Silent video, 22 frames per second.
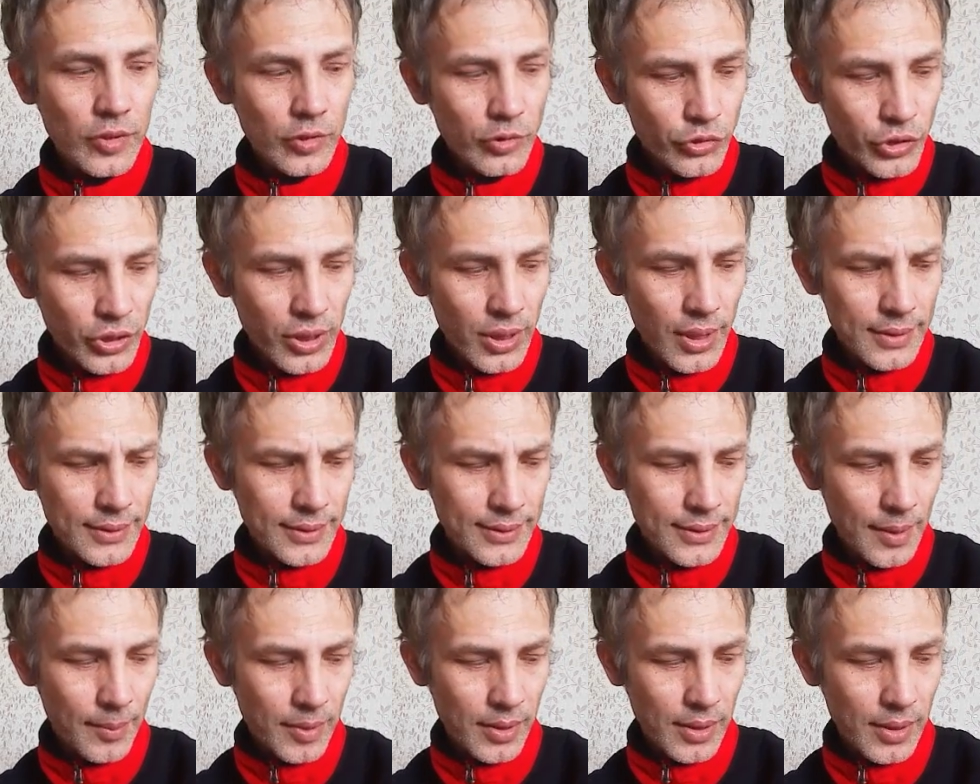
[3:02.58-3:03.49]
Шотландцы,
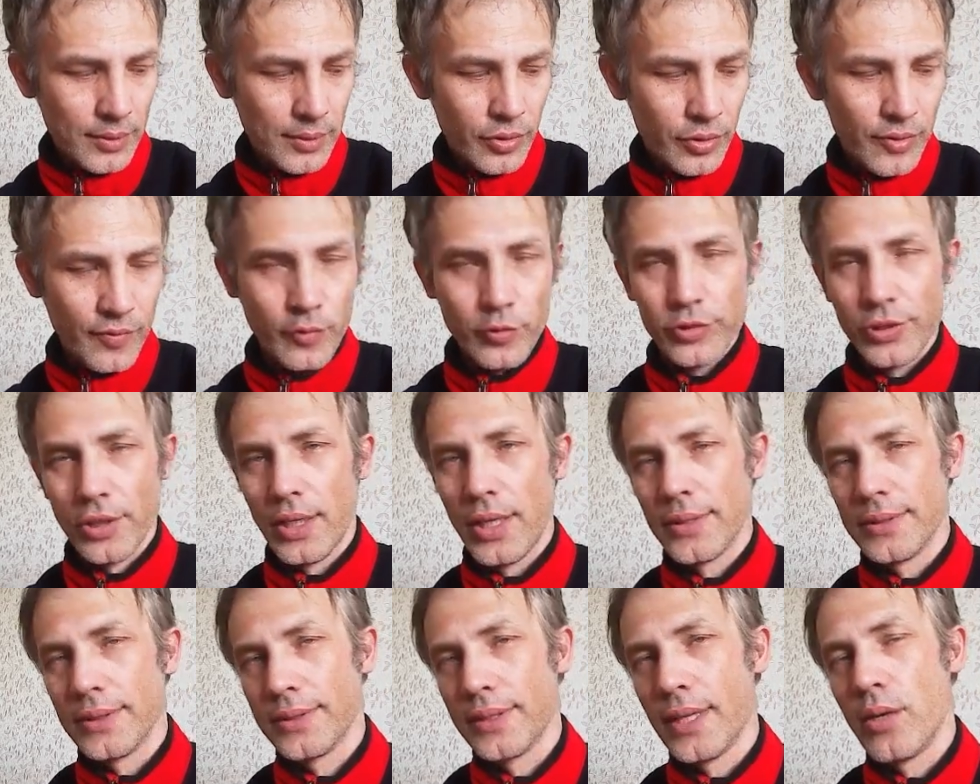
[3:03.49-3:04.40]
самое главное, их
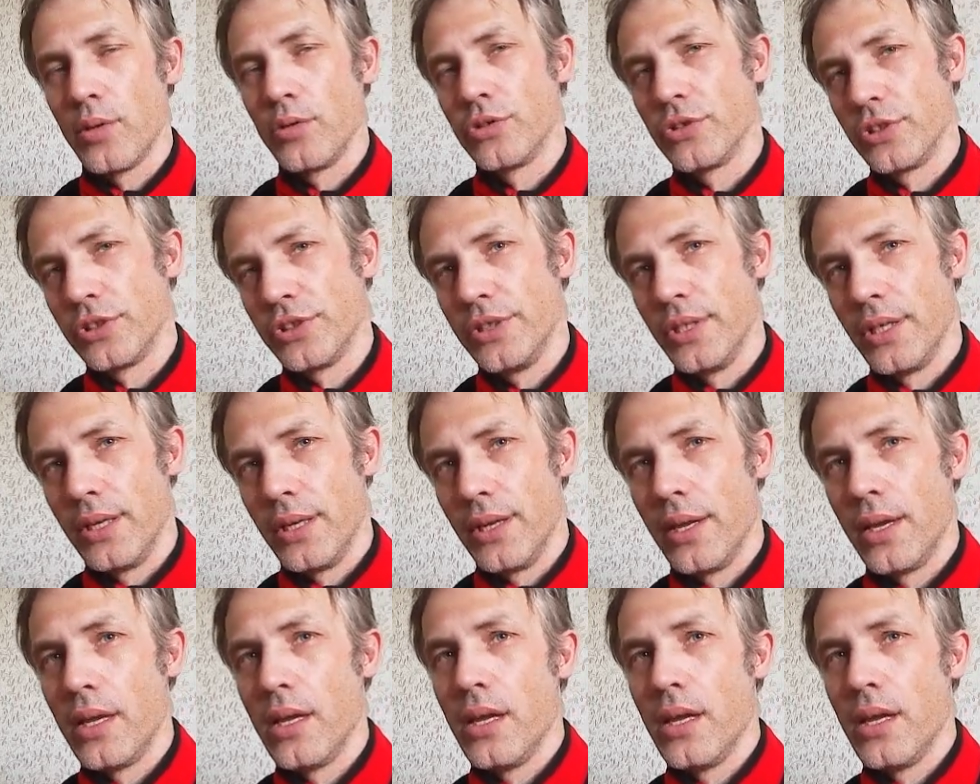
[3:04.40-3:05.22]
функциональное состояние очень сильно.